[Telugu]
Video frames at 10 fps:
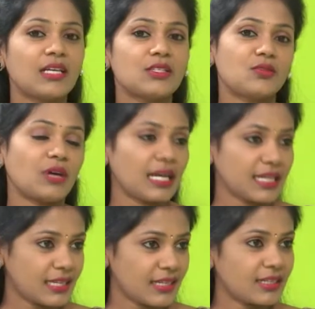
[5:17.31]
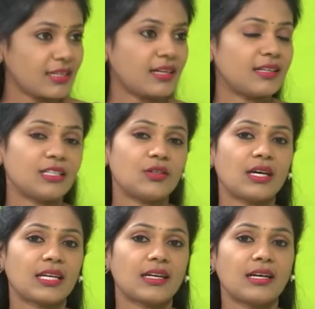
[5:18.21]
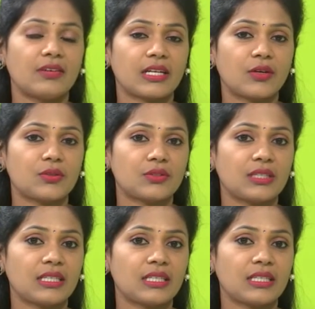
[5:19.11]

సో వాళ్ళకి యూనో ఆ రకంగా వర్క్ అవుతుంది